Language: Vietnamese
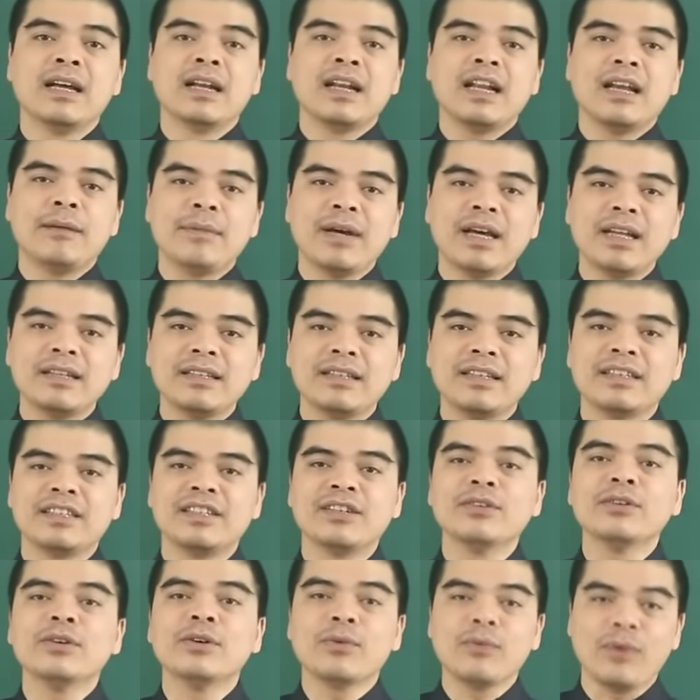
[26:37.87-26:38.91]
Làm ăn thì
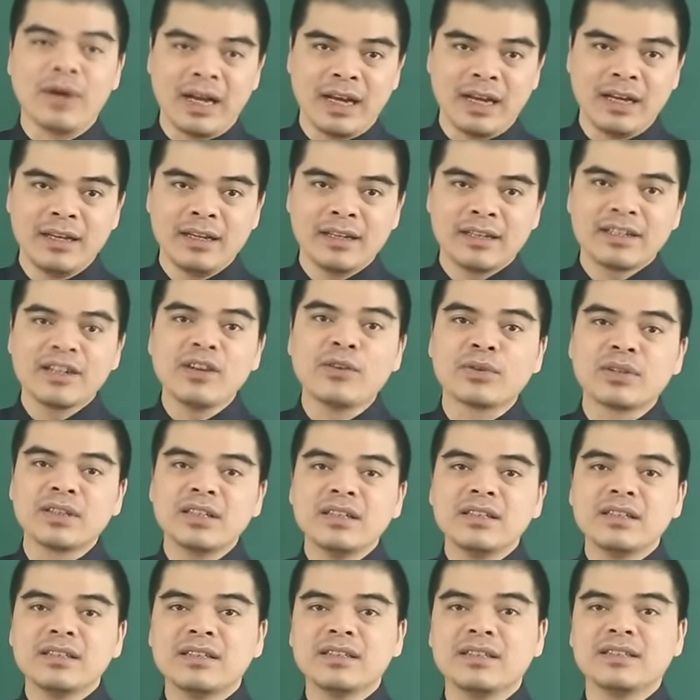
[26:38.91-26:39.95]
thiếu hiệu quả, đầu
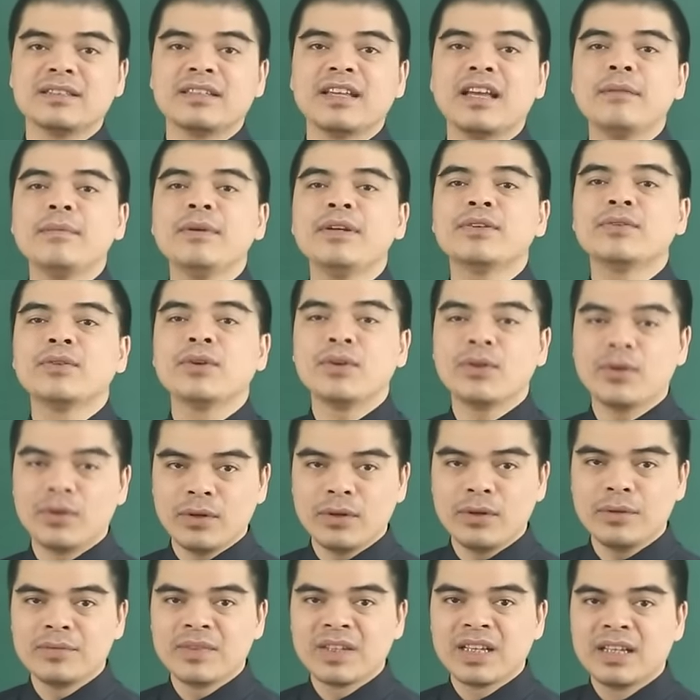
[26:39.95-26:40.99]
tư thì dễ bị thua
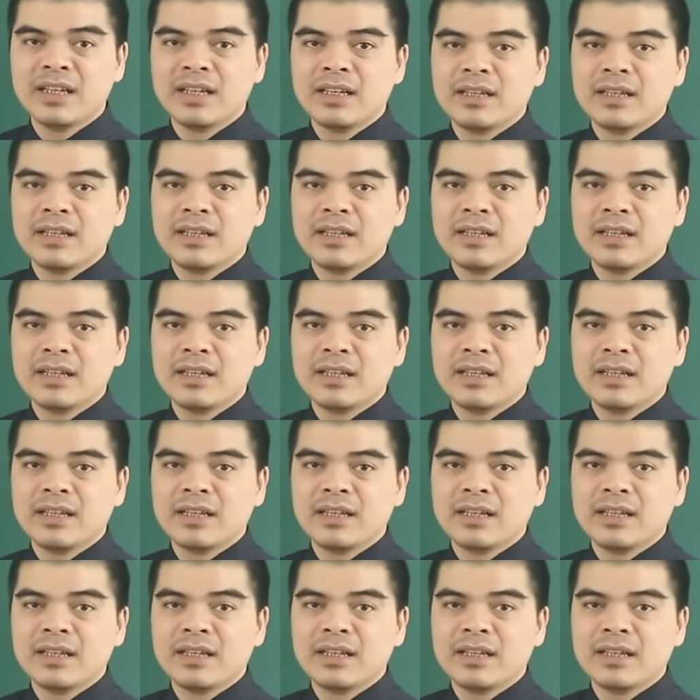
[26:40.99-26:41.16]
lỗ.